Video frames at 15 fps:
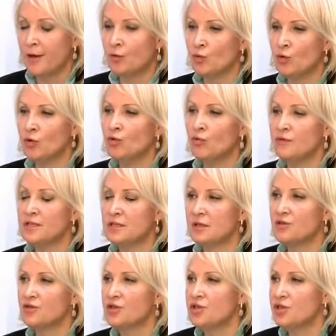но оно вас
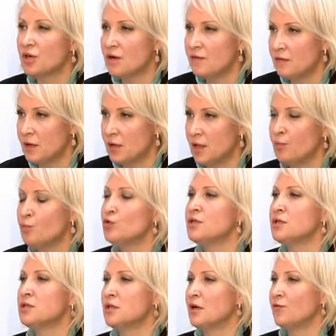разочаровало по
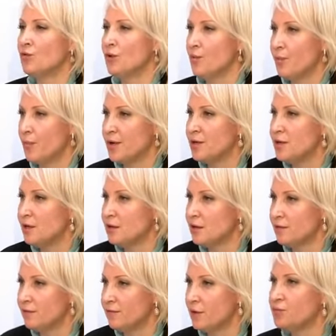составу
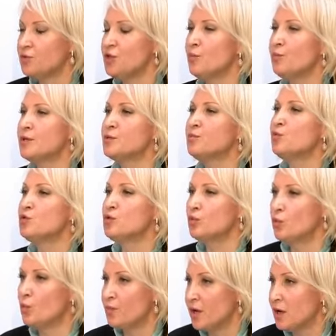компонентов, вообще по
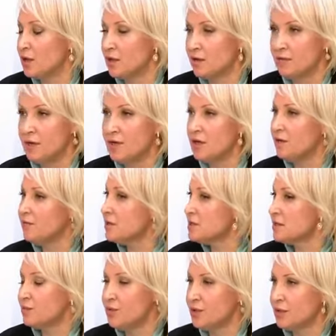способу приготовления, и
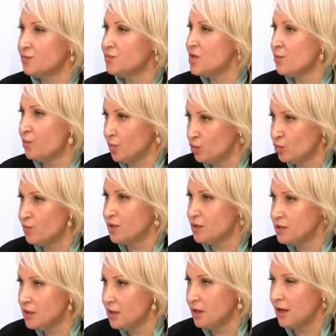вас об этом не
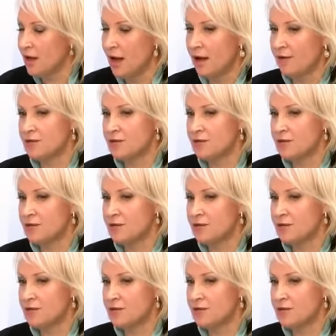предупредили,